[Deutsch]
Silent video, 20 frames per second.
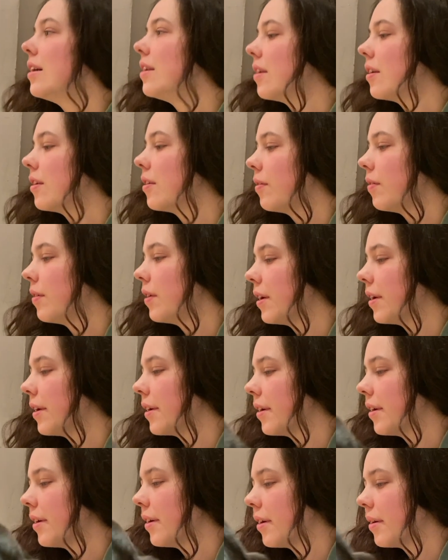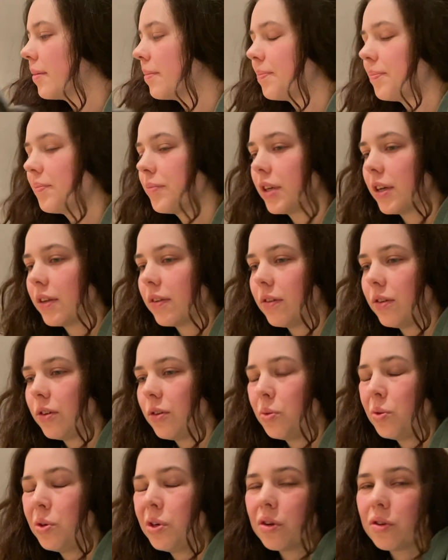Deswegen ähm, ja, sind die
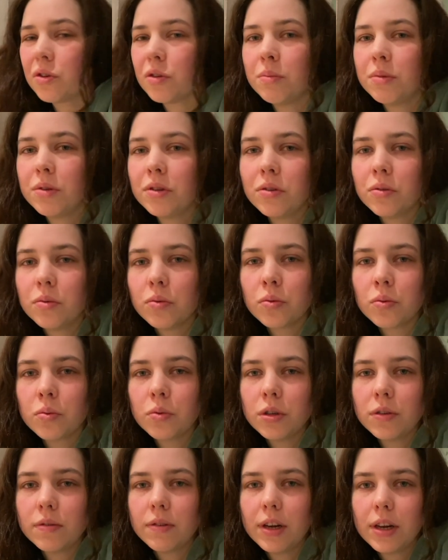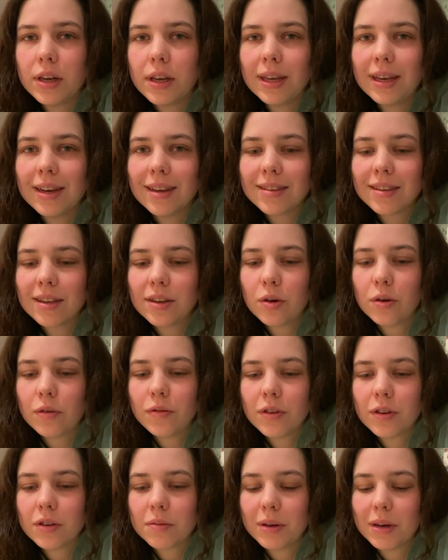Hunde auch so ein bisschen unruhig, weil die die ganze Zeit
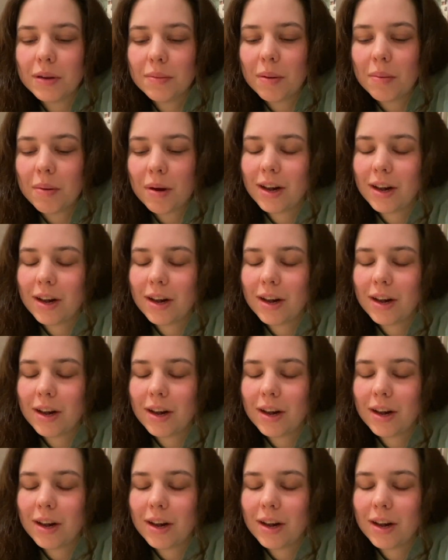hoffen, dass meine Mama